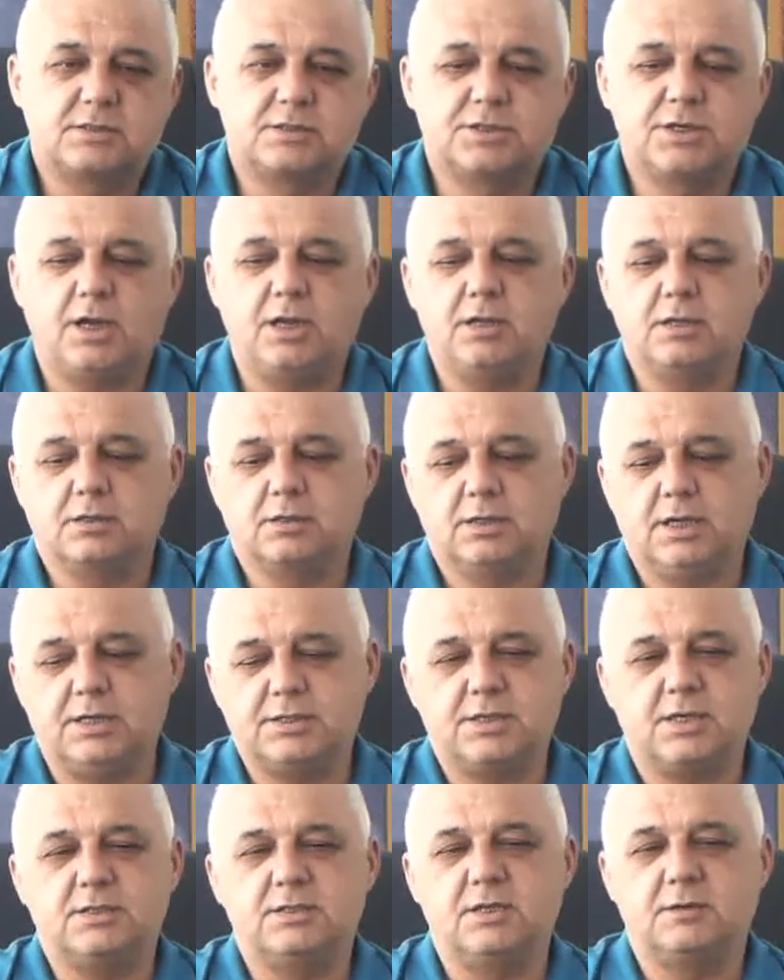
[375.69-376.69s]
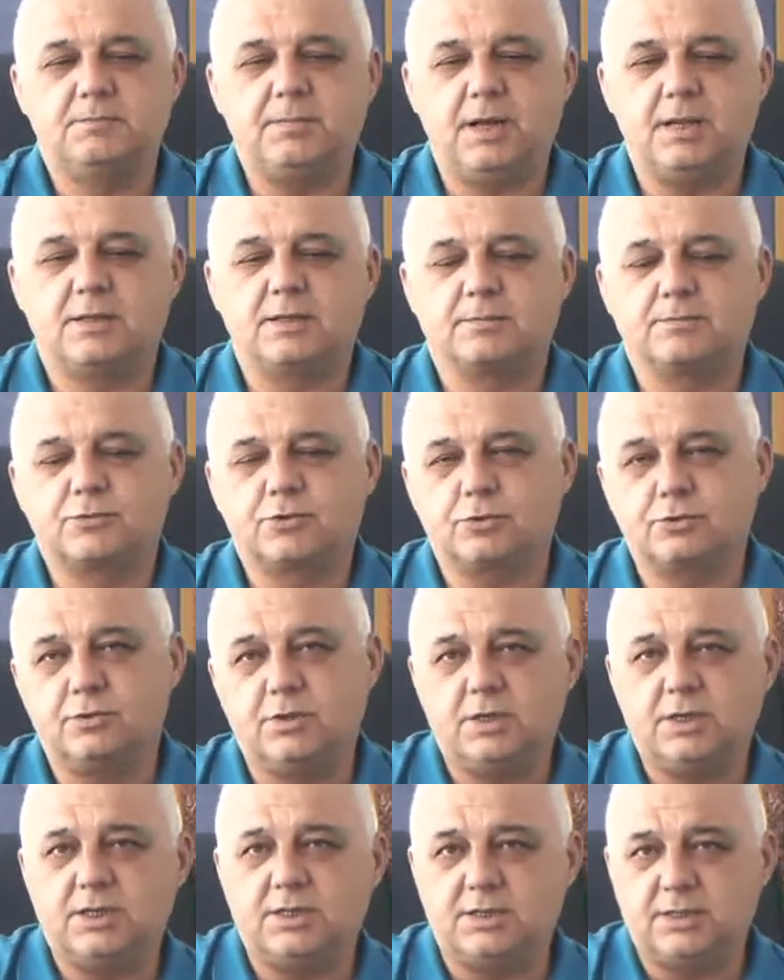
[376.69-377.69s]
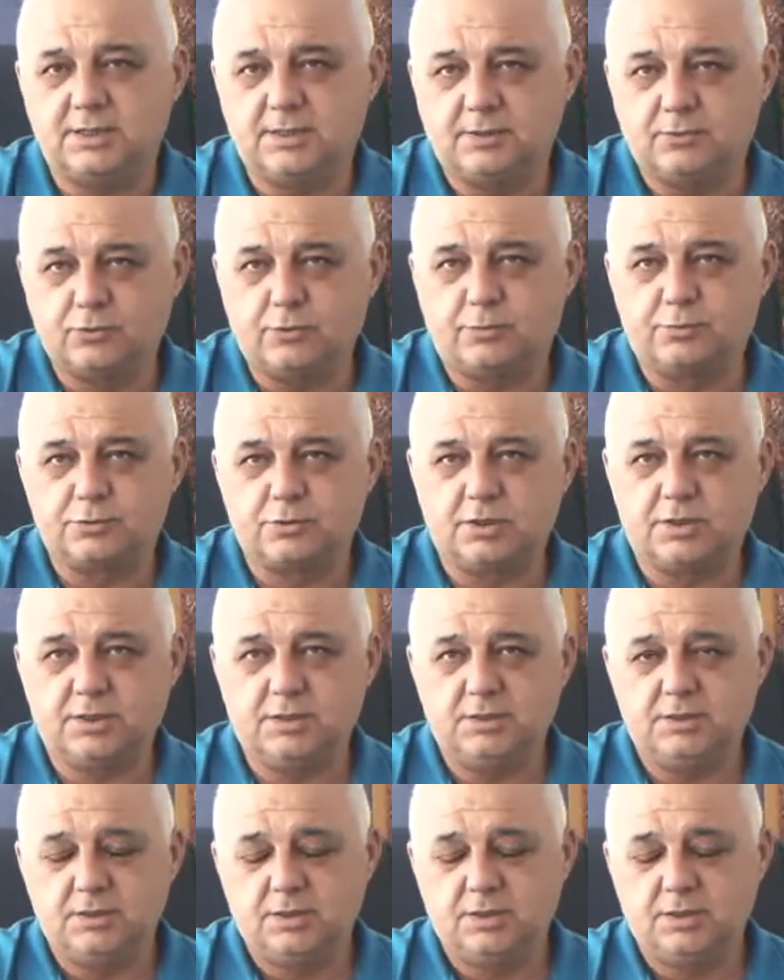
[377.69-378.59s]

çalın geçen sene bal takım çocuklara gitti topçulara.